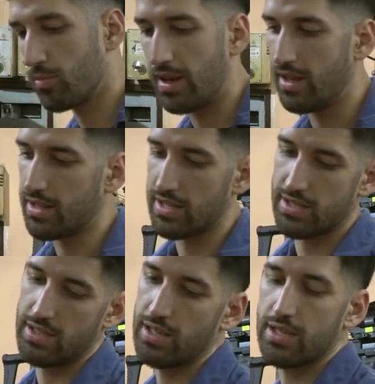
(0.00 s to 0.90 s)
más detalle
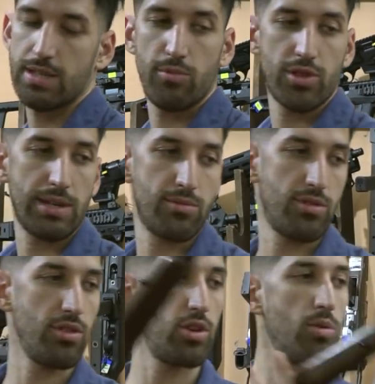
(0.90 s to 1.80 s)
del que ya mostramos, no
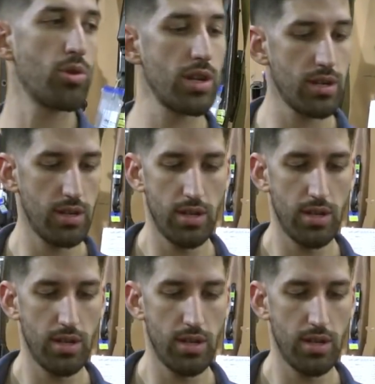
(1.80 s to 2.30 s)
lo quiero aburrir.